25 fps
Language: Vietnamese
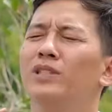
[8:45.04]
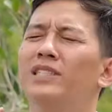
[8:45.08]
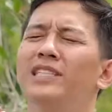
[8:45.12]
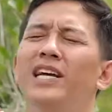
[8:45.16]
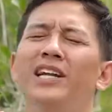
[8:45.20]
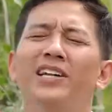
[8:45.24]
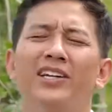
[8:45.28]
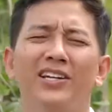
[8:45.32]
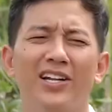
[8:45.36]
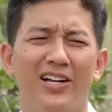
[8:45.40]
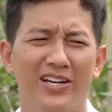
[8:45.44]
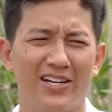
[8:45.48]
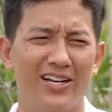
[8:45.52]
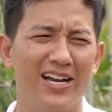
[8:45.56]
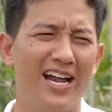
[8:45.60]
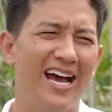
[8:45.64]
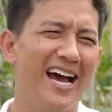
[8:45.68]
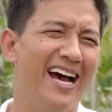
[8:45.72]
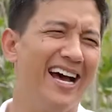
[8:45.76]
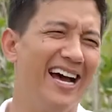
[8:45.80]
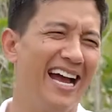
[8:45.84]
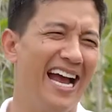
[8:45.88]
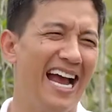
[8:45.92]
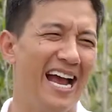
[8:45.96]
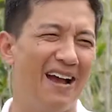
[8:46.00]
chết thật
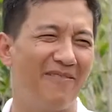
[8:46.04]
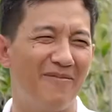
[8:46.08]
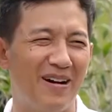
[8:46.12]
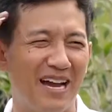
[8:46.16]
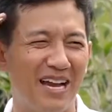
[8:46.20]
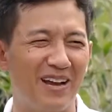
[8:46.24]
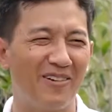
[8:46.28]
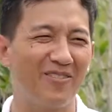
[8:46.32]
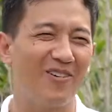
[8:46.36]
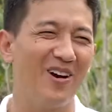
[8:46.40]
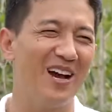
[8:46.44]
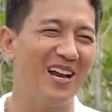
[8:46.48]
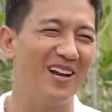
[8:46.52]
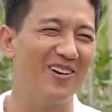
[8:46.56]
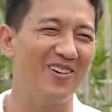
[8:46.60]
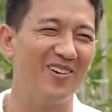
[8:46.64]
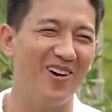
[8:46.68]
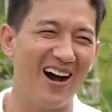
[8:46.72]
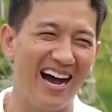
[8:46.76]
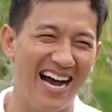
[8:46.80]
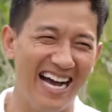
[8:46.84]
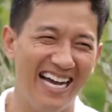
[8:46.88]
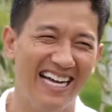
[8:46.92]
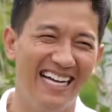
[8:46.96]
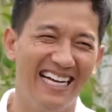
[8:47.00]
em hay quên
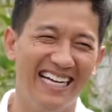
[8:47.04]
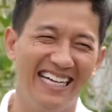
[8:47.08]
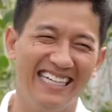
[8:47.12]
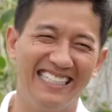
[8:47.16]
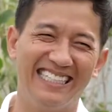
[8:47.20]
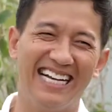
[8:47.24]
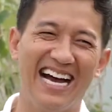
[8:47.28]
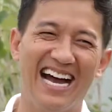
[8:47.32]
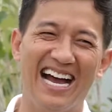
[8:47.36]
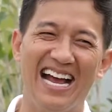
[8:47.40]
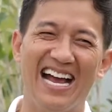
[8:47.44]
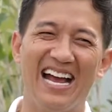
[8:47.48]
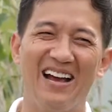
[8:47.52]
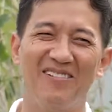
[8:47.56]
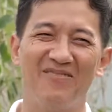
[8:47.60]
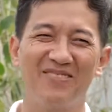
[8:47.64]
quá dạ ừ.